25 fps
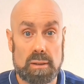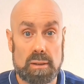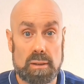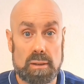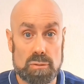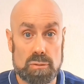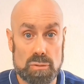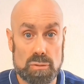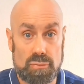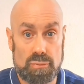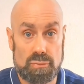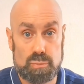
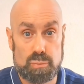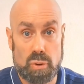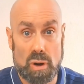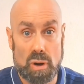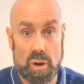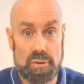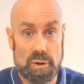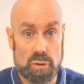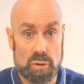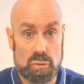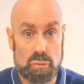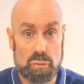de pouvoir
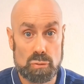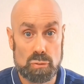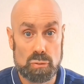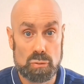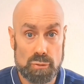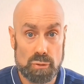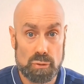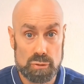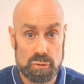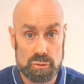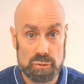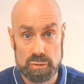faire
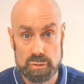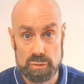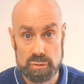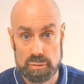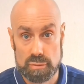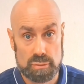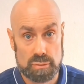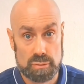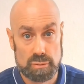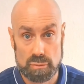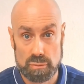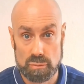
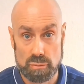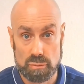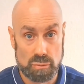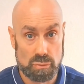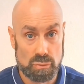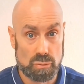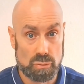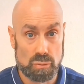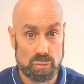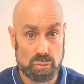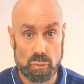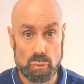confiance
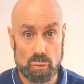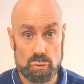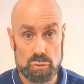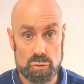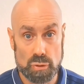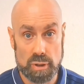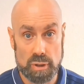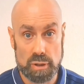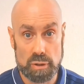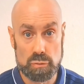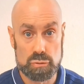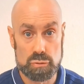aux gens
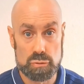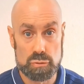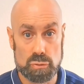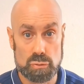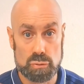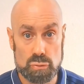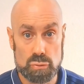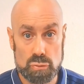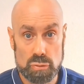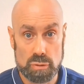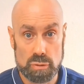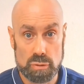qui nous
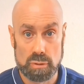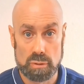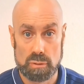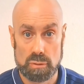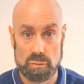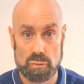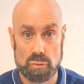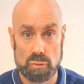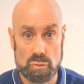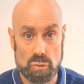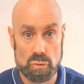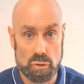entourent,
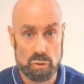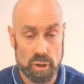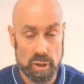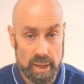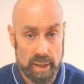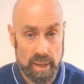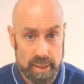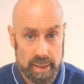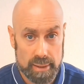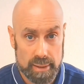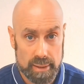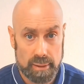donc aux
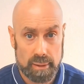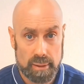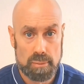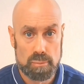collègues.